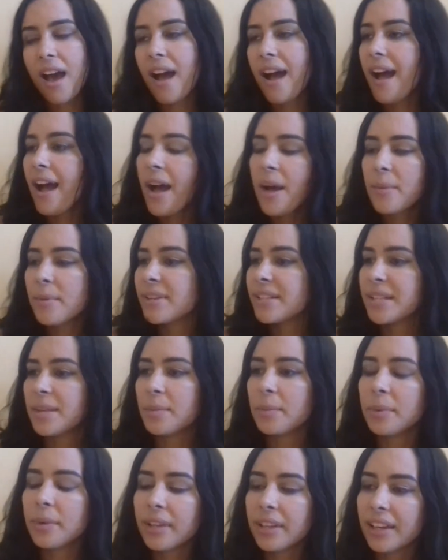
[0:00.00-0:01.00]
Ah, mas é
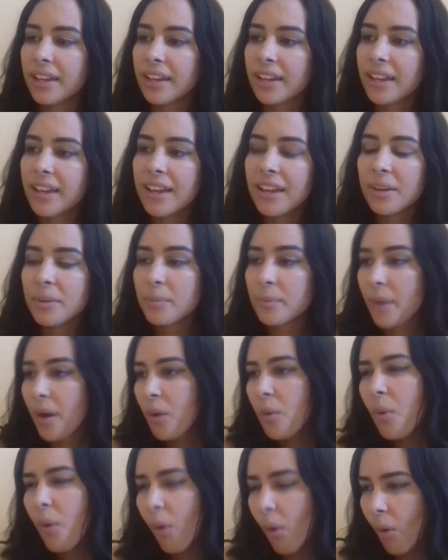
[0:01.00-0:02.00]
porque eu
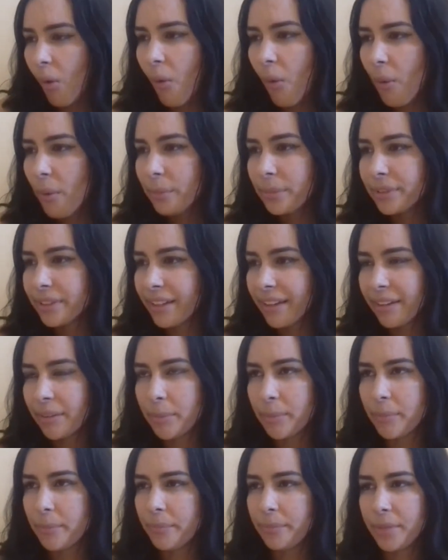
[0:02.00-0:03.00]
mal como, né?
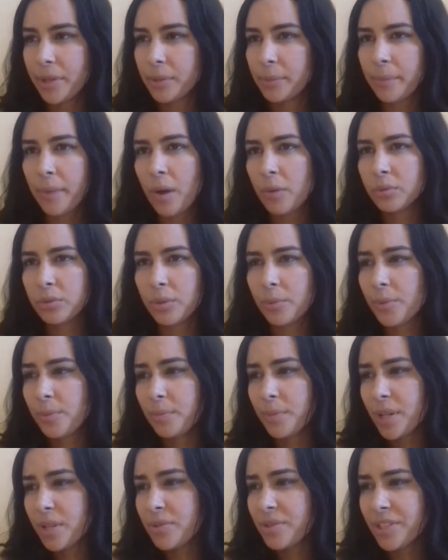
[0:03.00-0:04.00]
Eu mal tomo
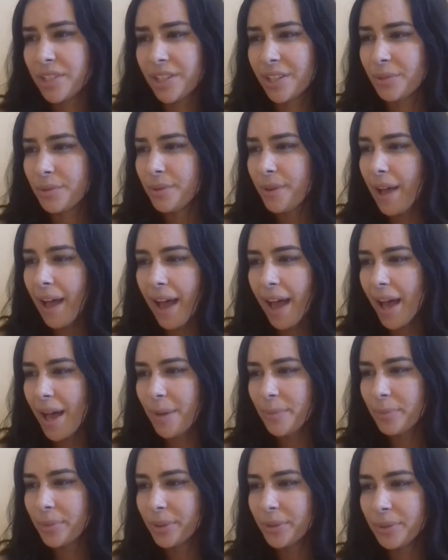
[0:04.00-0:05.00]
banho, chego
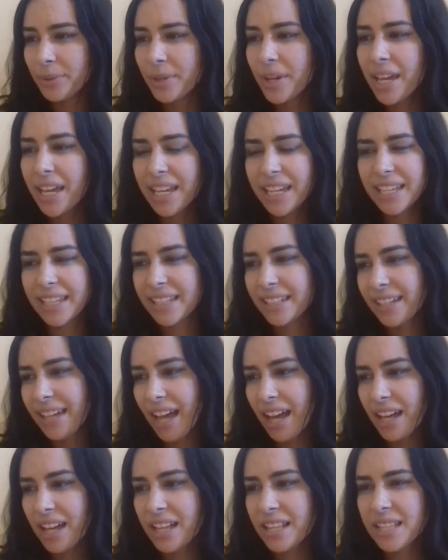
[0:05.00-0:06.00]
rápido em
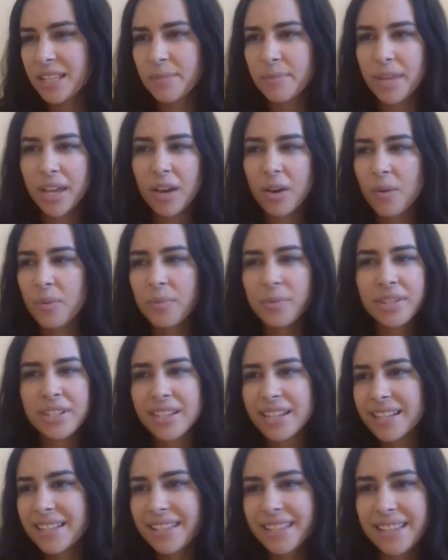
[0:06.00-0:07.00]
casa, me arrumo e
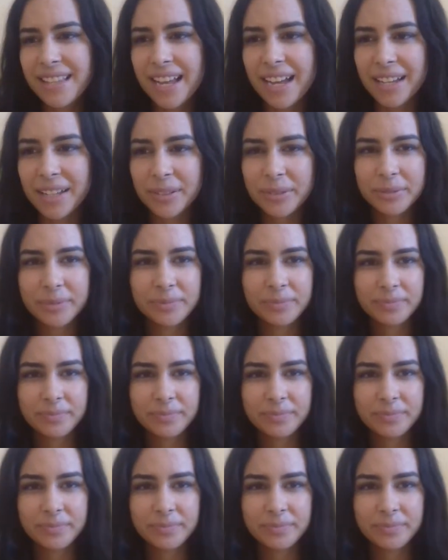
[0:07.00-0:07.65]
já saio